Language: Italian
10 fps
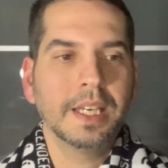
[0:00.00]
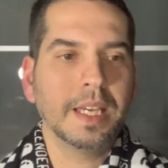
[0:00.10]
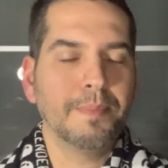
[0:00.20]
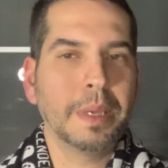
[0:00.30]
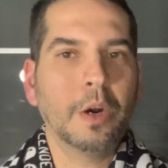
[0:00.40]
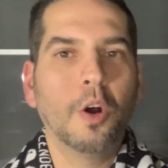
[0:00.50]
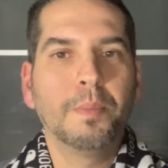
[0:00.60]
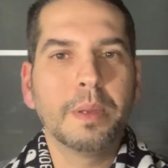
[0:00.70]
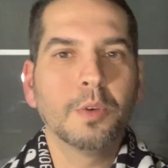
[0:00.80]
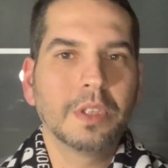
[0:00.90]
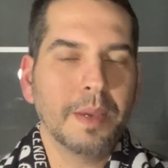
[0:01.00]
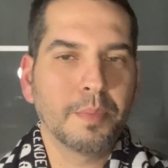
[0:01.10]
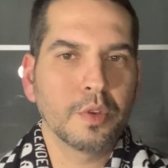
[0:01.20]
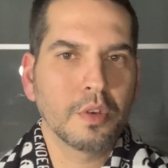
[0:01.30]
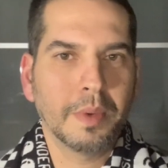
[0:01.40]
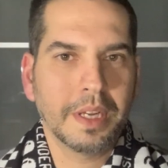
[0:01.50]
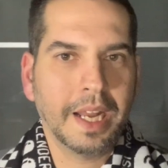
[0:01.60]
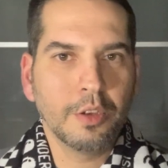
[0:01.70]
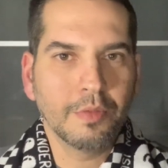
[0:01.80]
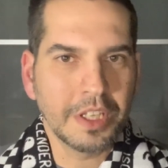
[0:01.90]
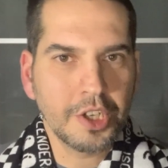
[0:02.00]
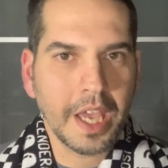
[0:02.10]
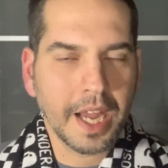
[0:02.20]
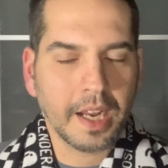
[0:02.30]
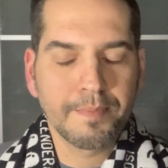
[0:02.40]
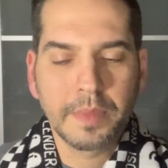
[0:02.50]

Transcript: e però al primo tempo insomma la Juve c'era.